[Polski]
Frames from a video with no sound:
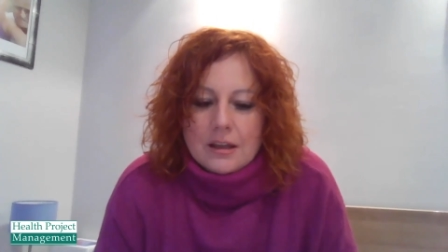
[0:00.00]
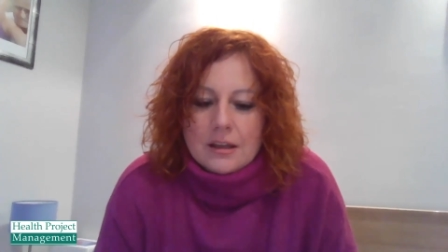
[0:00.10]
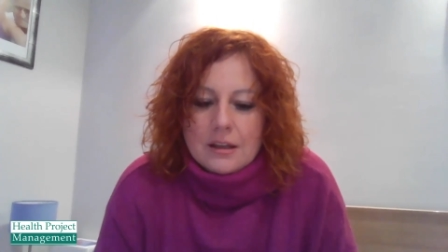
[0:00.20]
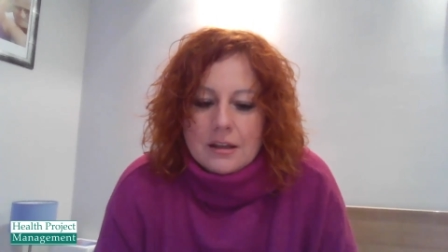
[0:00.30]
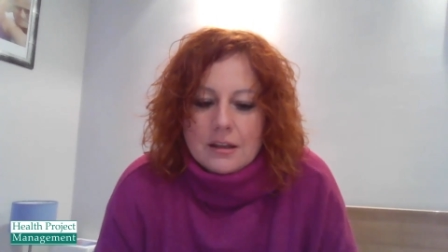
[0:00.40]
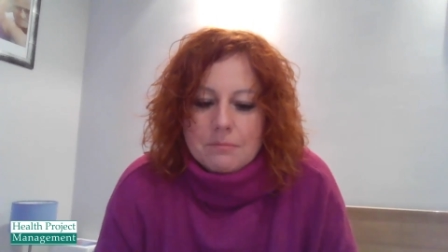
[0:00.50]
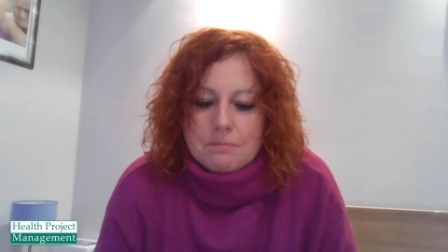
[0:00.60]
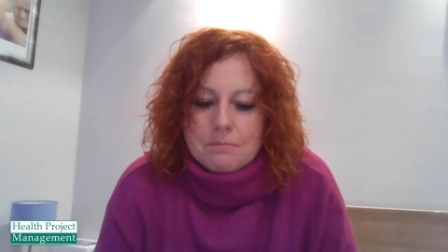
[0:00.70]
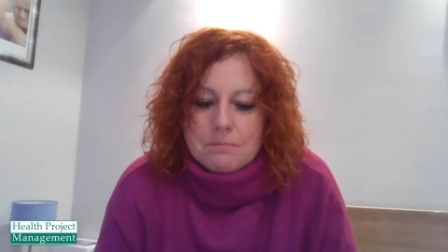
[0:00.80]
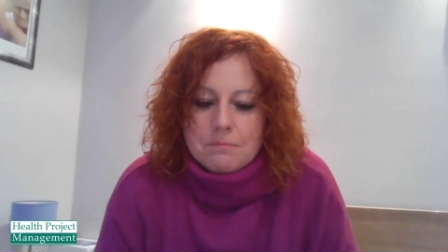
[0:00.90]
Y,
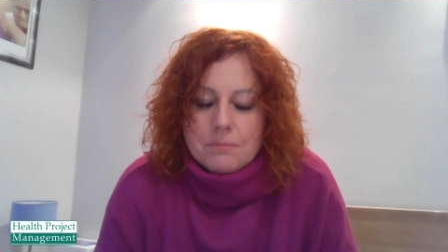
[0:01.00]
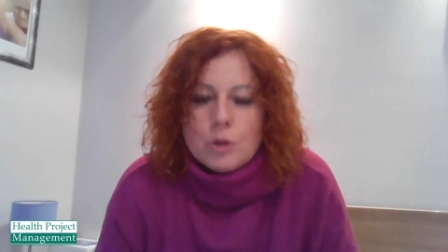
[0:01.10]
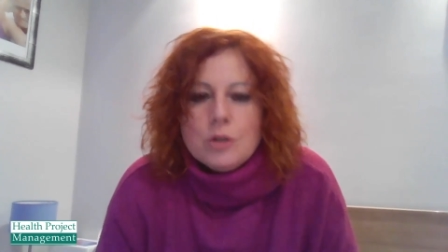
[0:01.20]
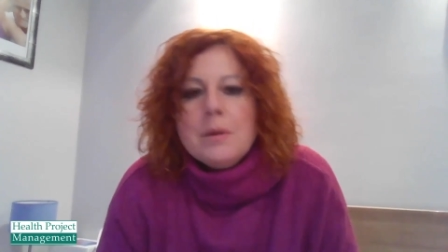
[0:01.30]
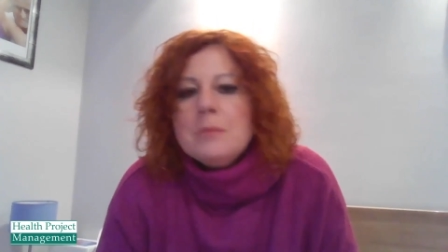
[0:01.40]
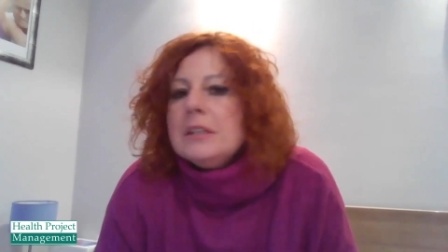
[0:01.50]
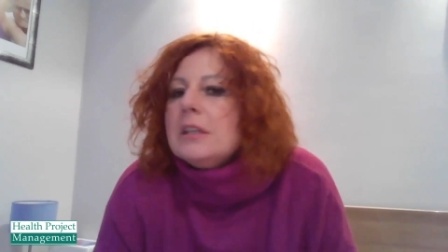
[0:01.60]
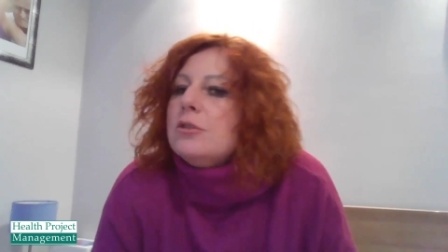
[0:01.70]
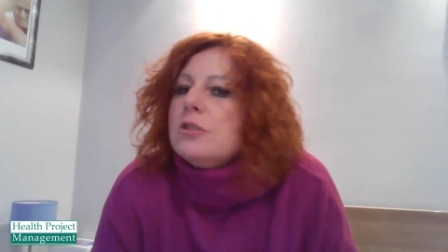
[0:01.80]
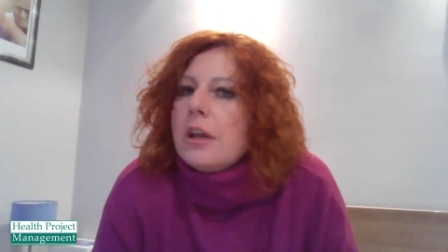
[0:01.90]
proszę
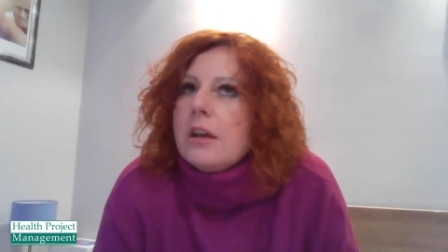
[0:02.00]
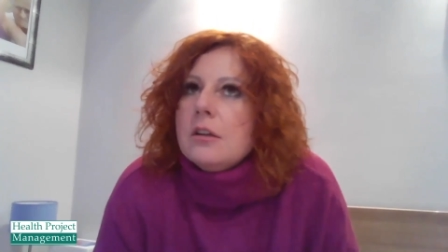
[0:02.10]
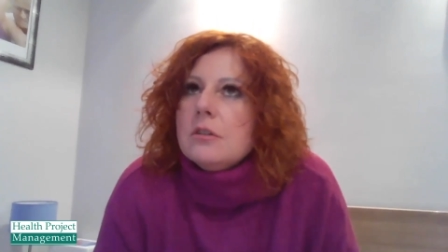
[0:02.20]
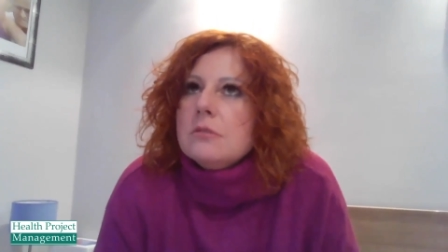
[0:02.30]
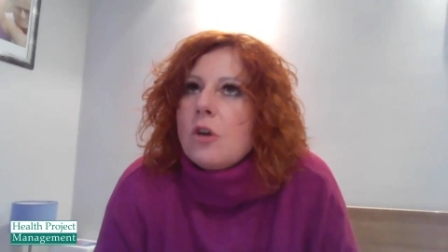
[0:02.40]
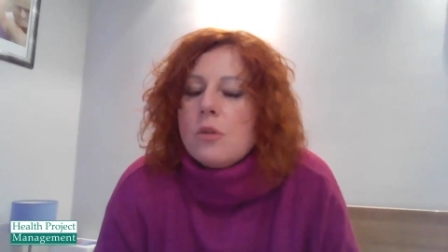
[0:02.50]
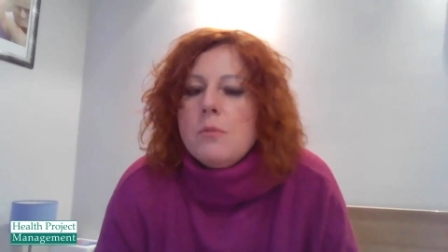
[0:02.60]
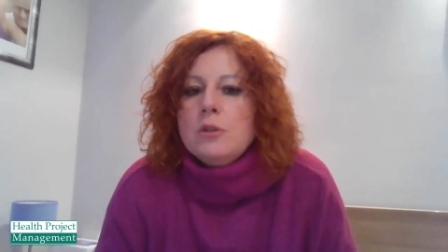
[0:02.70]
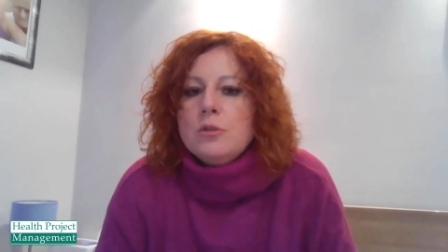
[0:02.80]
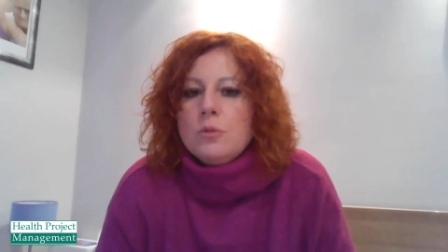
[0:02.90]
pamiętać, że
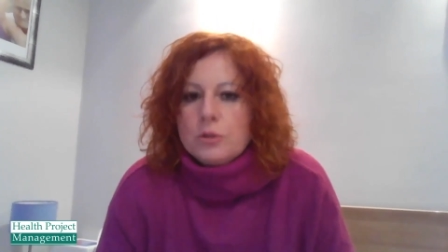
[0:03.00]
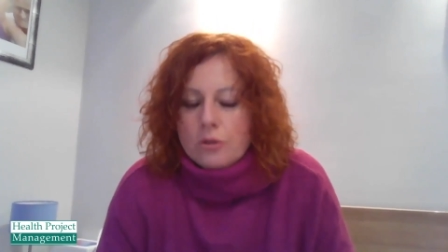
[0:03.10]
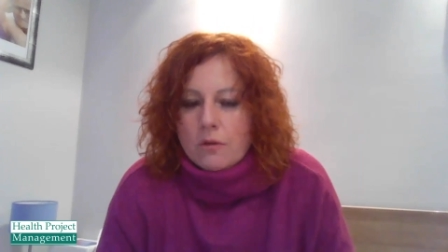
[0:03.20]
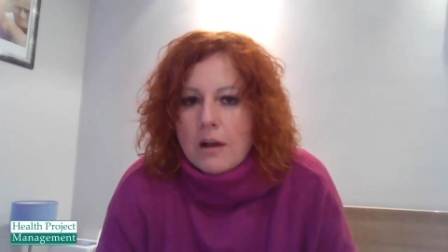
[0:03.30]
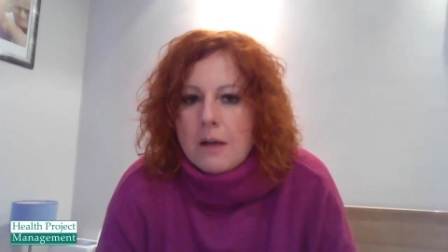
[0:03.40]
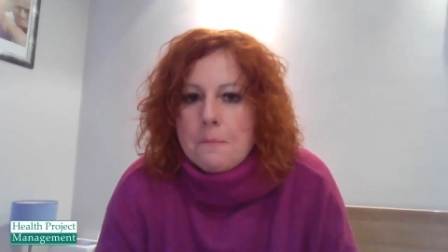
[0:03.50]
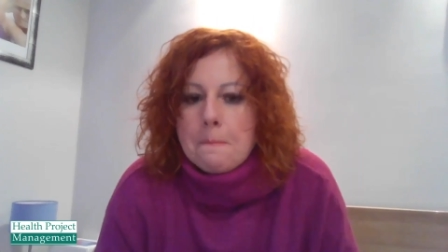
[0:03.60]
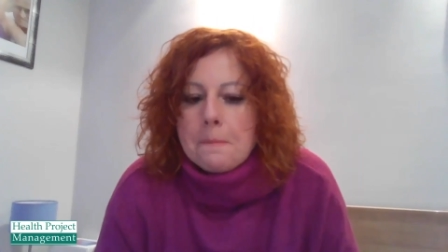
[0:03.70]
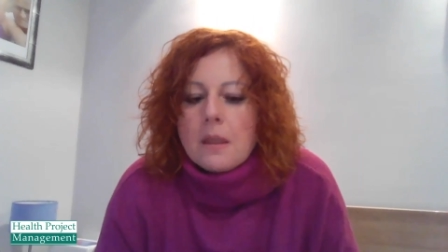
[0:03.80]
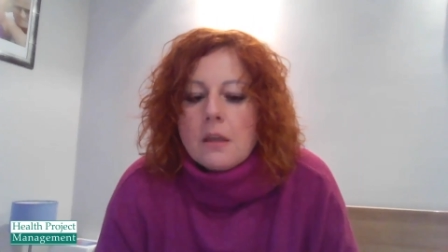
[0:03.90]
choroba otyłościowa
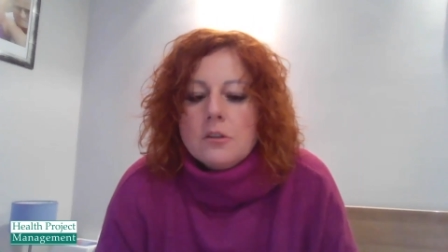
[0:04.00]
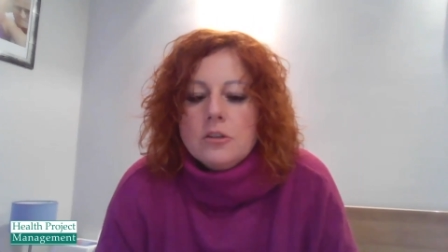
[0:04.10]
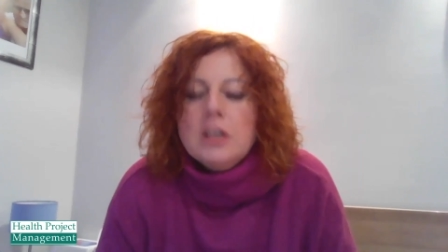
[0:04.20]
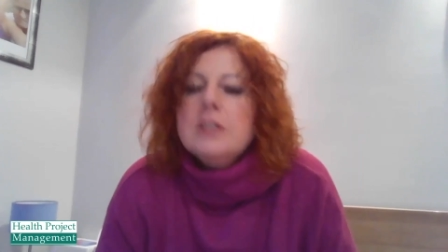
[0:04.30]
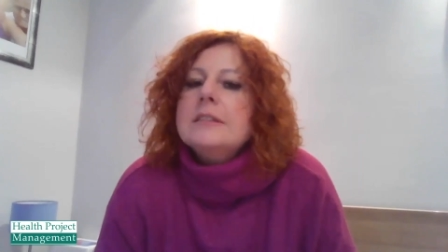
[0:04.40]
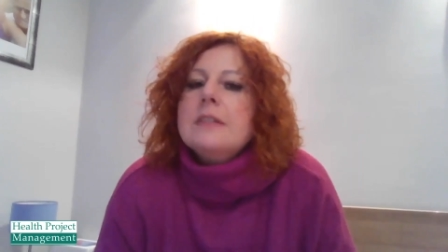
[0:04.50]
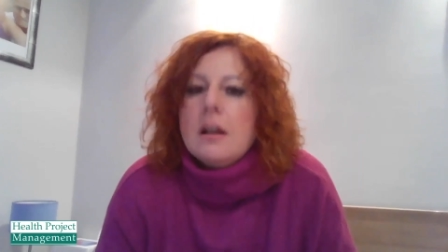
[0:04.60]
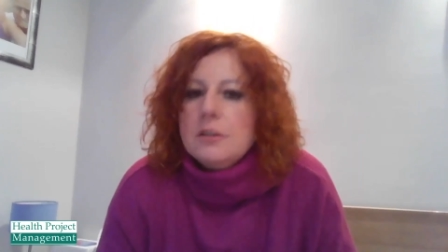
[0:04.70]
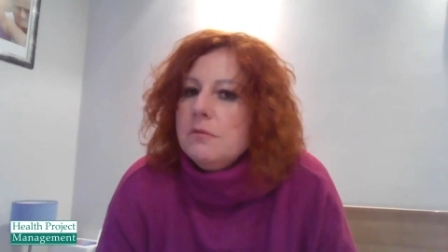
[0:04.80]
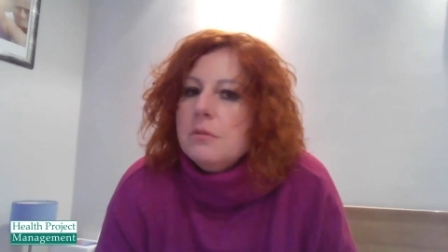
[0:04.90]
nie jest
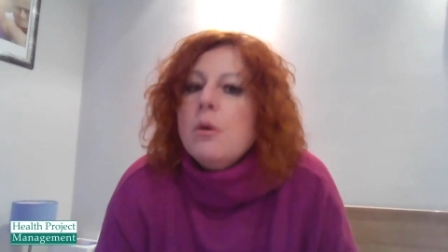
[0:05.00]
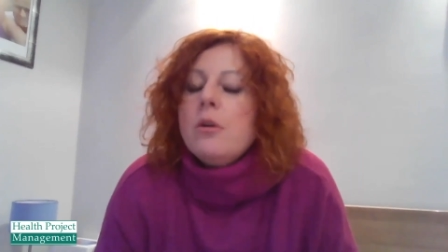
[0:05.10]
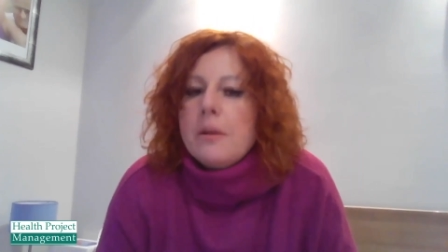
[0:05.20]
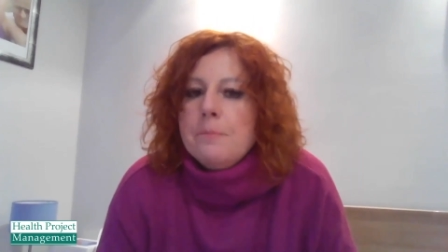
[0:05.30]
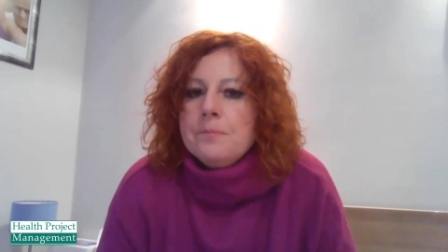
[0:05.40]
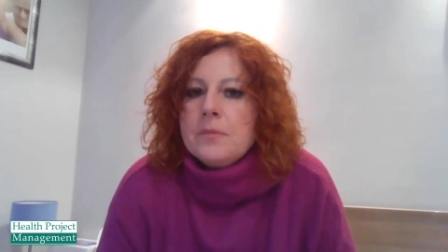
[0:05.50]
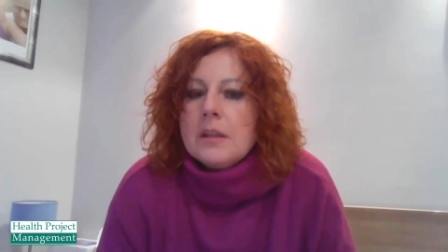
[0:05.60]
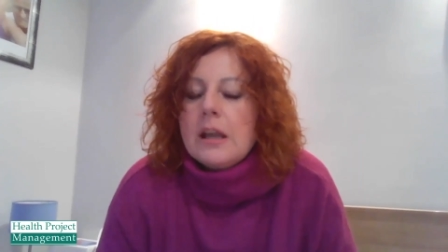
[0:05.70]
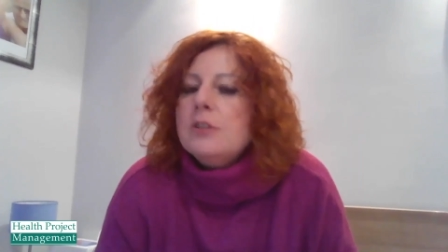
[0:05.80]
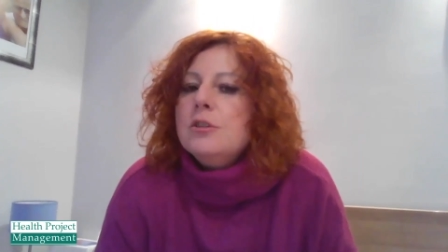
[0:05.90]
ani wyborem,
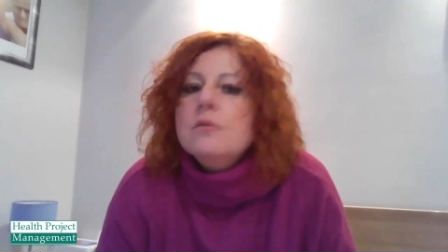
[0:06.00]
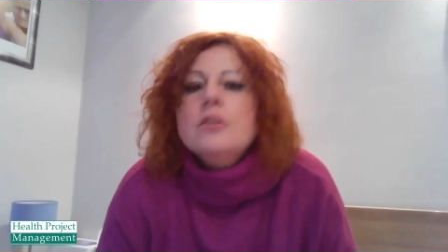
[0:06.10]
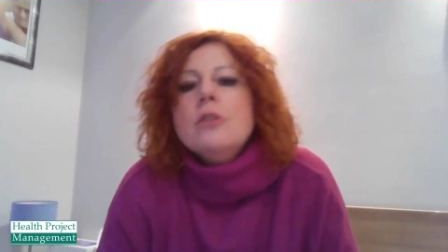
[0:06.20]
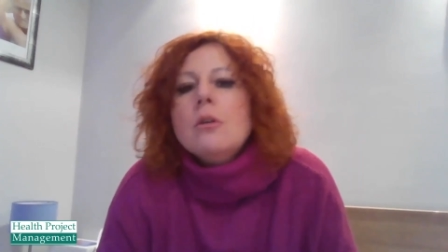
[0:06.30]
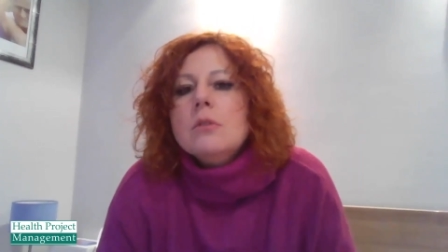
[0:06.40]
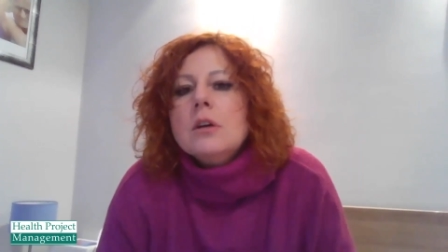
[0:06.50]
ani winą